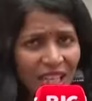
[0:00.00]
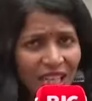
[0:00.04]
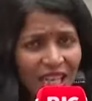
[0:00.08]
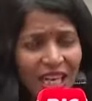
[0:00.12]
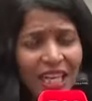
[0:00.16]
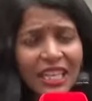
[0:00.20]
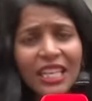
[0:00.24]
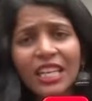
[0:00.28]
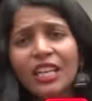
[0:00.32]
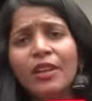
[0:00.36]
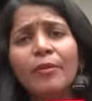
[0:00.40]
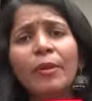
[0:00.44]

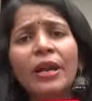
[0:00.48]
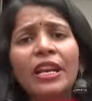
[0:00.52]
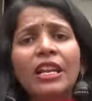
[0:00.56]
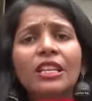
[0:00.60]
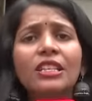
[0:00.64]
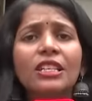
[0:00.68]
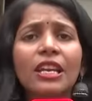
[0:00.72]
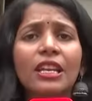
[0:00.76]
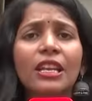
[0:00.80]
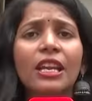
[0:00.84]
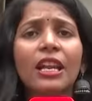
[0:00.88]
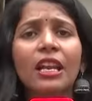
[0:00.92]
కఠినమైన
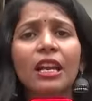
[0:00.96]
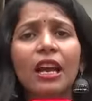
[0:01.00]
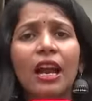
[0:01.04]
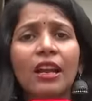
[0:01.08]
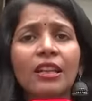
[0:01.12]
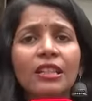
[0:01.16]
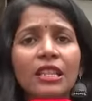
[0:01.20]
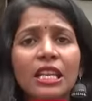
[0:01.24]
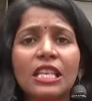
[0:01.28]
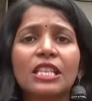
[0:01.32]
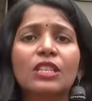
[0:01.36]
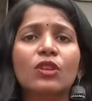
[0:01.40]
చర్యలు
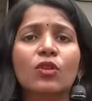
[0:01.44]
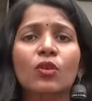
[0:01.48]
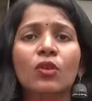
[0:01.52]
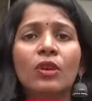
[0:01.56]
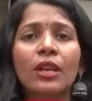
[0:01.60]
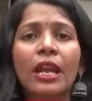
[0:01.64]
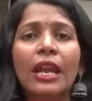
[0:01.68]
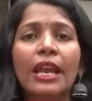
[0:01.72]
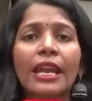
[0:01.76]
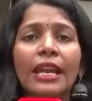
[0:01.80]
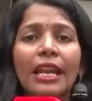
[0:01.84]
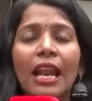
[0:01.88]
కానీ
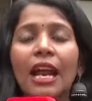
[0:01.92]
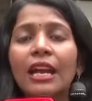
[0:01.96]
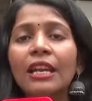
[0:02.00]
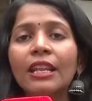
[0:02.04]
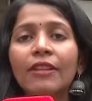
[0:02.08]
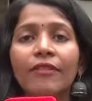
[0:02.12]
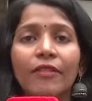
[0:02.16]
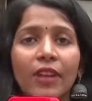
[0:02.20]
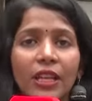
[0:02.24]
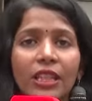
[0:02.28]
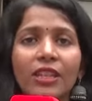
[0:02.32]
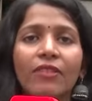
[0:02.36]
తీసుకుంటే ఇలాంటి
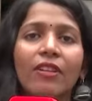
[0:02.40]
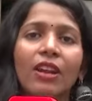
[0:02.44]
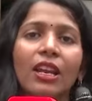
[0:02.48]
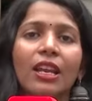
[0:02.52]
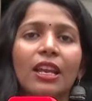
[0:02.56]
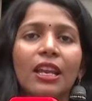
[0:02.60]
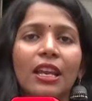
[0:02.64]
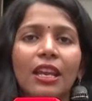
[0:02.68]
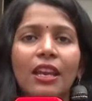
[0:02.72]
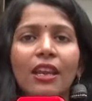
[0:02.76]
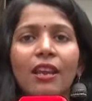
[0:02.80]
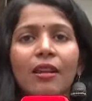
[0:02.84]

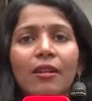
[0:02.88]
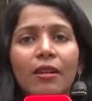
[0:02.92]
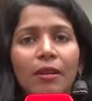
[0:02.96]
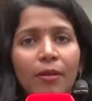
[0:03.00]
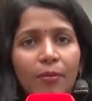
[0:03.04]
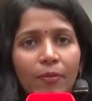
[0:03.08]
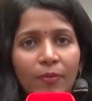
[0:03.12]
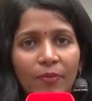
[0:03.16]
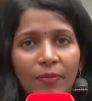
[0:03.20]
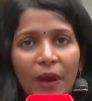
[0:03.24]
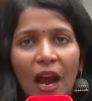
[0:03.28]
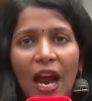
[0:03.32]
విధవలకి
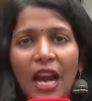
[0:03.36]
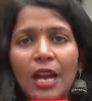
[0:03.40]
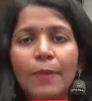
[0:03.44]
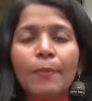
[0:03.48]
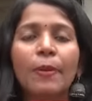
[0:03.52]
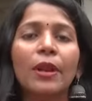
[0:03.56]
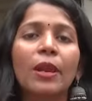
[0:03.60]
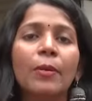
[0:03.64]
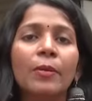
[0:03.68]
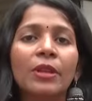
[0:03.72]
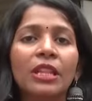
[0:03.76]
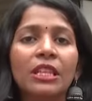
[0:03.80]

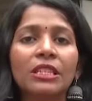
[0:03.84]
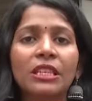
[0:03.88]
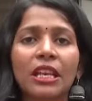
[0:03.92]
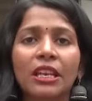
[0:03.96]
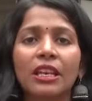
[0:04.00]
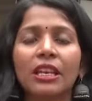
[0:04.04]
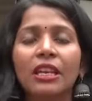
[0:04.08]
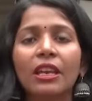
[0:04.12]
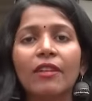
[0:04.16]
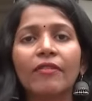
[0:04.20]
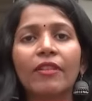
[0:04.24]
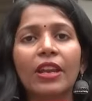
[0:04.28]
ఆడపిల్ల మీద
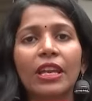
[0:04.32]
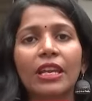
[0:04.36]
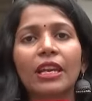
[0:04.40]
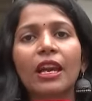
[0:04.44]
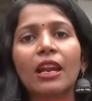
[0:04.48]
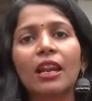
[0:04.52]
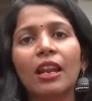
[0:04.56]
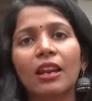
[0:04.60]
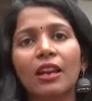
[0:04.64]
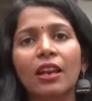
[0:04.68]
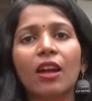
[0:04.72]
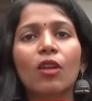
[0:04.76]
చెయ్య
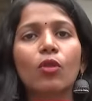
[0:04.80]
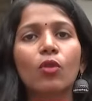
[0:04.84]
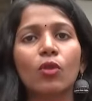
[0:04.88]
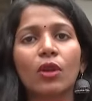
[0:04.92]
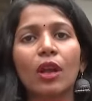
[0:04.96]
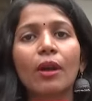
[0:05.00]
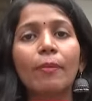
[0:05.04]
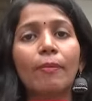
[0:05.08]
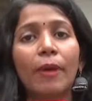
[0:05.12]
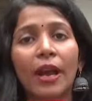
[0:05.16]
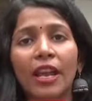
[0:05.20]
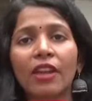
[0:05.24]
వెయ్యాలన్నా
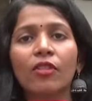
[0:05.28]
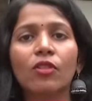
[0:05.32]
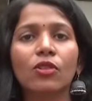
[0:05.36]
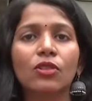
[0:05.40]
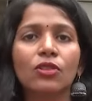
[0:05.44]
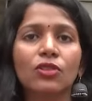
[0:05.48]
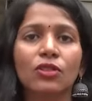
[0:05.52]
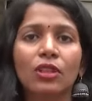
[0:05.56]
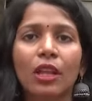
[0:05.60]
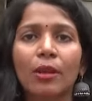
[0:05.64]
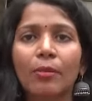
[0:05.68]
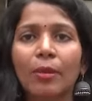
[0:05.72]
కూడా భయం
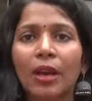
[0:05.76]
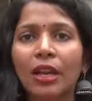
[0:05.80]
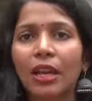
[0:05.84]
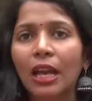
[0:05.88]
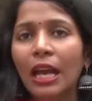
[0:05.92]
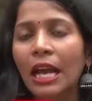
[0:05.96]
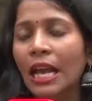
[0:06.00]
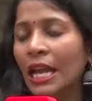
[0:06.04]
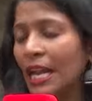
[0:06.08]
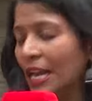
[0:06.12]
వస్తుంది అనమాట